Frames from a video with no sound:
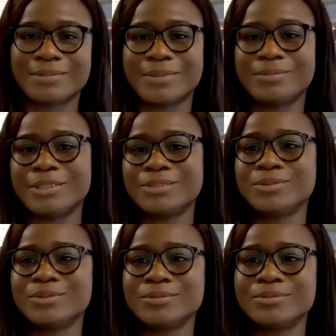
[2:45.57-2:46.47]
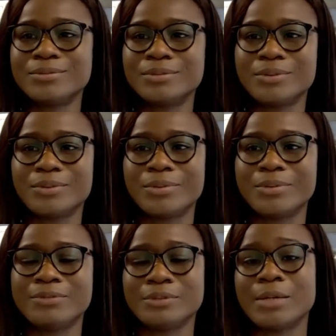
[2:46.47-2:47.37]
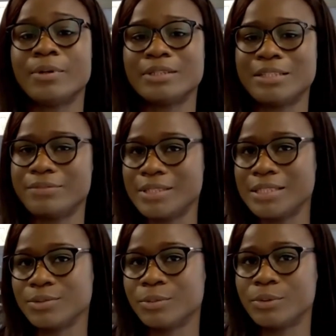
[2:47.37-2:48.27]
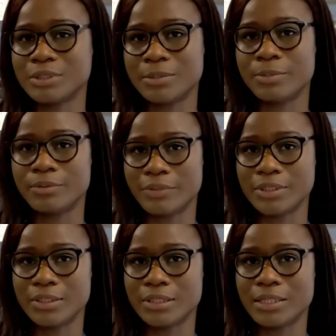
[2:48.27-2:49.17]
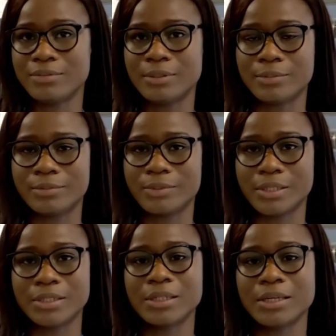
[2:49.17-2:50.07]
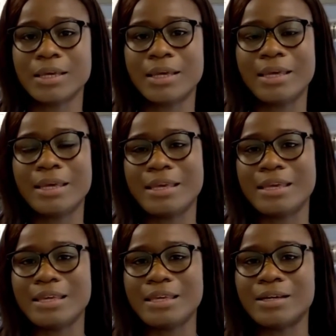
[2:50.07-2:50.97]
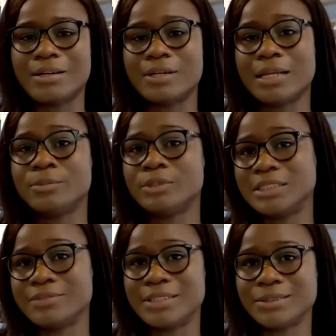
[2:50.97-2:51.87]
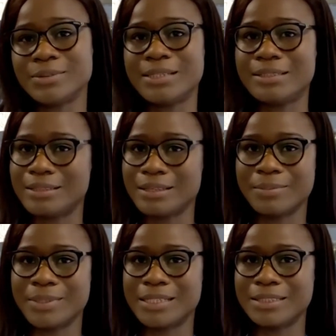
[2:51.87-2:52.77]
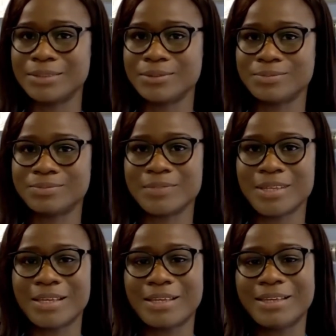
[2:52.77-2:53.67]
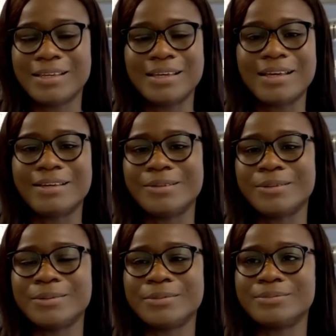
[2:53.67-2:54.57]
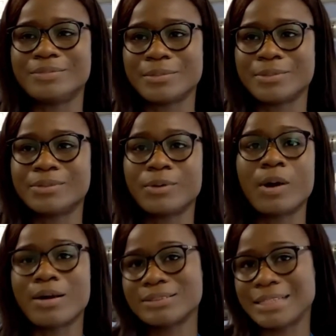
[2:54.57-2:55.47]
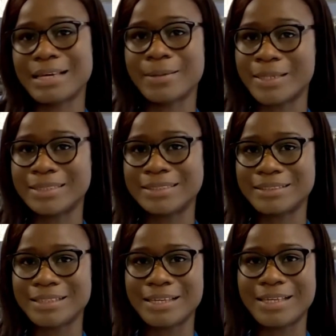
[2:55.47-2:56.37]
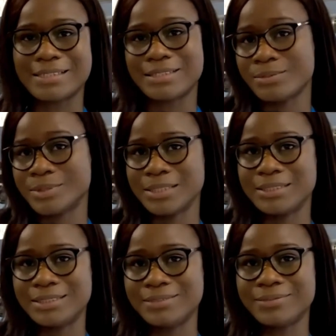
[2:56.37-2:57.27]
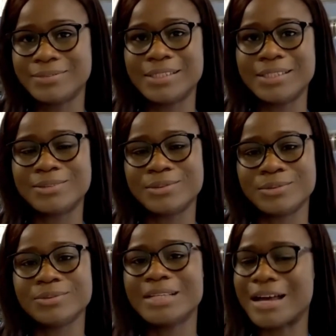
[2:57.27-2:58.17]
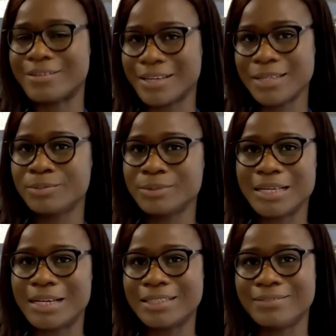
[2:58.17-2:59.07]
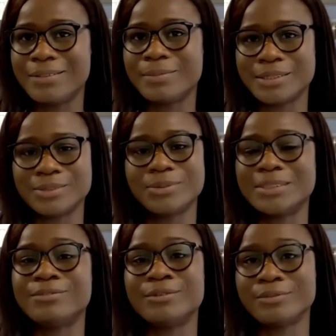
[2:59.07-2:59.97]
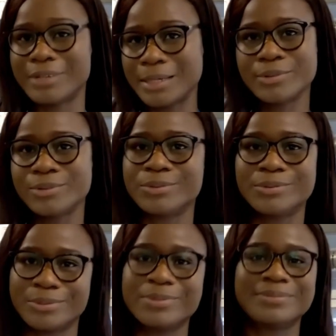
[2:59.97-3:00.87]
Moi, je trouve qu'il faut d'abord définir son projet professionnel vraiment bien et avoir la motivation et la détermination. Euh, vraiment croire en ses capacités et ses objectifs, surtout travailler pour y arriver parce que ça vaut vraiment le coup.